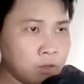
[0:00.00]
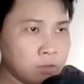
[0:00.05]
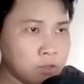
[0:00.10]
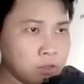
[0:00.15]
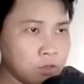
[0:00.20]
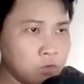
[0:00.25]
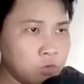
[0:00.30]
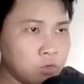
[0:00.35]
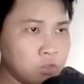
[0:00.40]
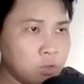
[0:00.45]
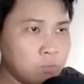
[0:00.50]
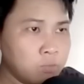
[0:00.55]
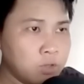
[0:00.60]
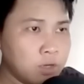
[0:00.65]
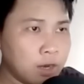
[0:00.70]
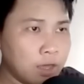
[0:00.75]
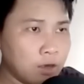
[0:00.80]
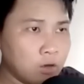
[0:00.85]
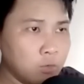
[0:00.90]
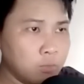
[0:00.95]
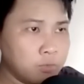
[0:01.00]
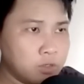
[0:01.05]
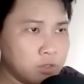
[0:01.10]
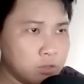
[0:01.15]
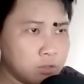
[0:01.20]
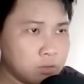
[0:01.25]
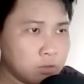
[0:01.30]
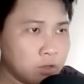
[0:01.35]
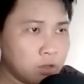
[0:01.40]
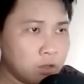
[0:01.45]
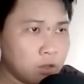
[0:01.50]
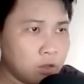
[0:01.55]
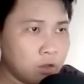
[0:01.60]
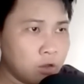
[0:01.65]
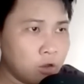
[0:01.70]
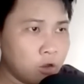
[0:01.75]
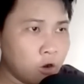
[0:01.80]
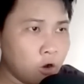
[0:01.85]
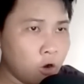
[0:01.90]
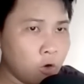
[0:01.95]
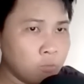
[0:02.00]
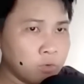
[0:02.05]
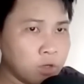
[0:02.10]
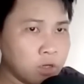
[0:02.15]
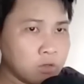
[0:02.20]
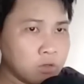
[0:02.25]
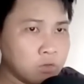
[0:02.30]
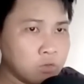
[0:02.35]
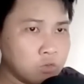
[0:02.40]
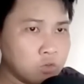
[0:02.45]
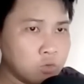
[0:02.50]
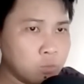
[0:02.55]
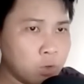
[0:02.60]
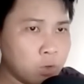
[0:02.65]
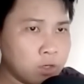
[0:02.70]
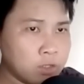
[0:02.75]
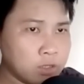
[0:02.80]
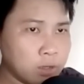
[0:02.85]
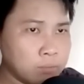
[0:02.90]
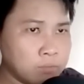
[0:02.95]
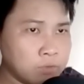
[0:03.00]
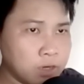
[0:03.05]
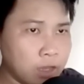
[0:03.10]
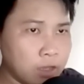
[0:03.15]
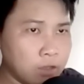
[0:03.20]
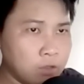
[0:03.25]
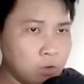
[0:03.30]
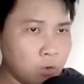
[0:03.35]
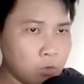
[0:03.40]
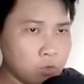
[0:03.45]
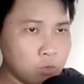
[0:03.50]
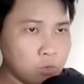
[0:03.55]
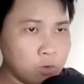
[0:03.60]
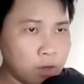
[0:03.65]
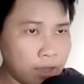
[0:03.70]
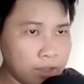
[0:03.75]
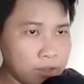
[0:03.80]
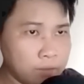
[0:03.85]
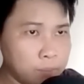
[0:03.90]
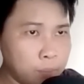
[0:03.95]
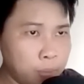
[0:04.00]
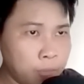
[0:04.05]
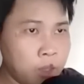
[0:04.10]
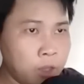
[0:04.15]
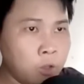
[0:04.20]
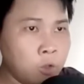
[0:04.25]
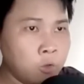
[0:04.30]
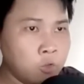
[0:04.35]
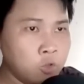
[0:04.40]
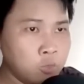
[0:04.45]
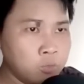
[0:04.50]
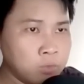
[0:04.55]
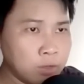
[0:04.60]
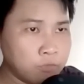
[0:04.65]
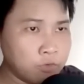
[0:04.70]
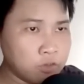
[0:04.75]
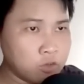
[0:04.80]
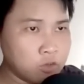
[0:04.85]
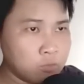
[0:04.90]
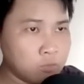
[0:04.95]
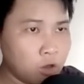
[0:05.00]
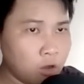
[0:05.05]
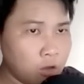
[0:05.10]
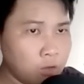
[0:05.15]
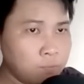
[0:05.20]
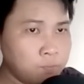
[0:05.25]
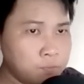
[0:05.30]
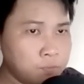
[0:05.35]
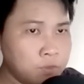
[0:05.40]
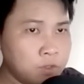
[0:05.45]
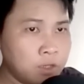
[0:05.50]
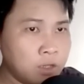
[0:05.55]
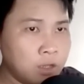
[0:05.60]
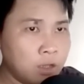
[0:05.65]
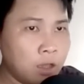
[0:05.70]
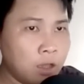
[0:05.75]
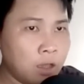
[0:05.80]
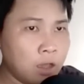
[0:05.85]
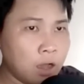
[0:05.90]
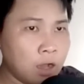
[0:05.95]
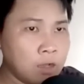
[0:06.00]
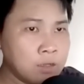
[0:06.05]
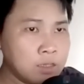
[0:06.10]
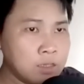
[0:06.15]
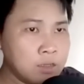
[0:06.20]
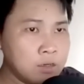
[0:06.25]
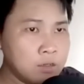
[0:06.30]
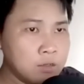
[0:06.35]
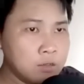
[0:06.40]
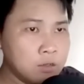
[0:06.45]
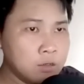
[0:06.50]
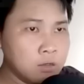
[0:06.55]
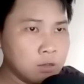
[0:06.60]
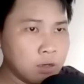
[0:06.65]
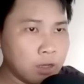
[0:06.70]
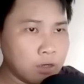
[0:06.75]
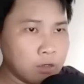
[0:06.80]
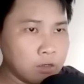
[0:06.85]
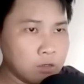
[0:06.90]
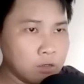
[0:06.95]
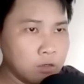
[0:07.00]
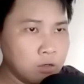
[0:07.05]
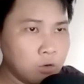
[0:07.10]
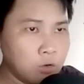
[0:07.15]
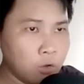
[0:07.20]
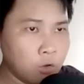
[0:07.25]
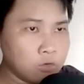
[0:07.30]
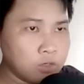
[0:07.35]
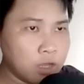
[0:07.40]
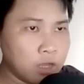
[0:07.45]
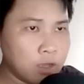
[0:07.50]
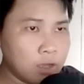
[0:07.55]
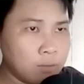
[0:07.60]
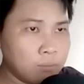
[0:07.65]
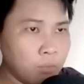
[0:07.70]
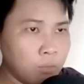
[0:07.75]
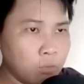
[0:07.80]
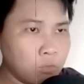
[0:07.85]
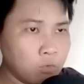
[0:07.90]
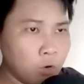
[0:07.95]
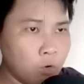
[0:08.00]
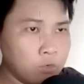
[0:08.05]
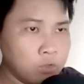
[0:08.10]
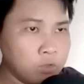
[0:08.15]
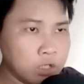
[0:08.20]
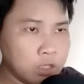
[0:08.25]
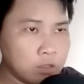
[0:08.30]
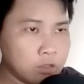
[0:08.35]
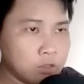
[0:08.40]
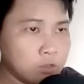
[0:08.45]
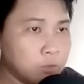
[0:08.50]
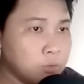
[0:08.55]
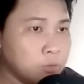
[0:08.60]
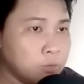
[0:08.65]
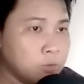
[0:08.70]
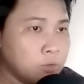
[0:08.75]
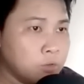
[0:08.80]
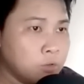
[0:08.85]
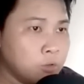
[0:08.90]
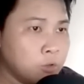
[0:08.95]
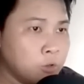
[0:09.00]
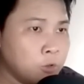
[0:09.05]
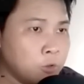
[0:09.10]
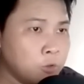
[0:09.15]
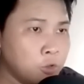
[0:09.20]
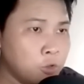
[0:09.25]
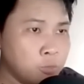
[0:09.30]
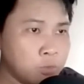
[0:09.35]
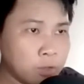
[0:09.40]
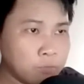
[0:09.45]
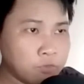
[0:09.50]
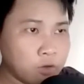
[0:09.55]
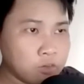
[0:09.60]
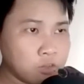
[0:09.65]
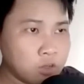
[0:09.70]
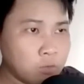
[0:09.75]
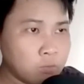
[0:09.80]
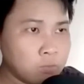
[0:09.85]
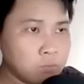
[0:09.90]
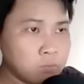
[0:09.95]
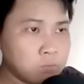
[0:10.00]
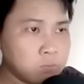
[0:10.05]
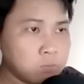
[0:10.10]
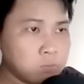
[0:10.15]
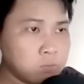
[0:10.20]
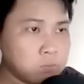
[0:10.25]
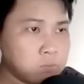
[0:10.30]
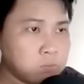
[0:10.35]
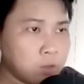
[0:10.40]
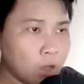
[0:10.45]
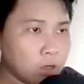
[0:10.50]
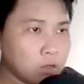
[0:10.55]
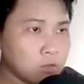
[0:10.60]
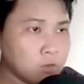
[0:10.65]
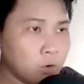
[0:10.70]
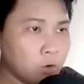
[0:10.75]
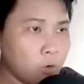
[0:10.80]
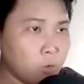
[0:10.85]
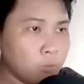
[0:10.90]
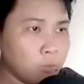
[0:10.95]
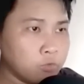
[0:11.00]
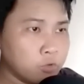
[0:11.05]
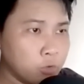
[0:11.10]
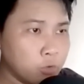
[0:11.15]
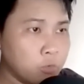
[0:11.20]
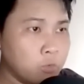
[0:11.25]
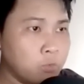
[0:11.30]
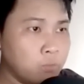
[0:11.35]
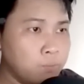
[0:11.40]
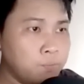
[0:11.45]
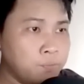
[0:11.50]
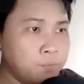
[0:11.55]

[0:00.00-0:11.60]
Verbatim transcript: Tình huống giống như là lúc trước, hồn lực chung quanh chậm rãi hội tụ lại, dung nhập vào trong đó. Ấn ký lưu hương lần nữa lộ ra một cổ nhiệt lưu, dung nhập vào trong thần hồn chủ.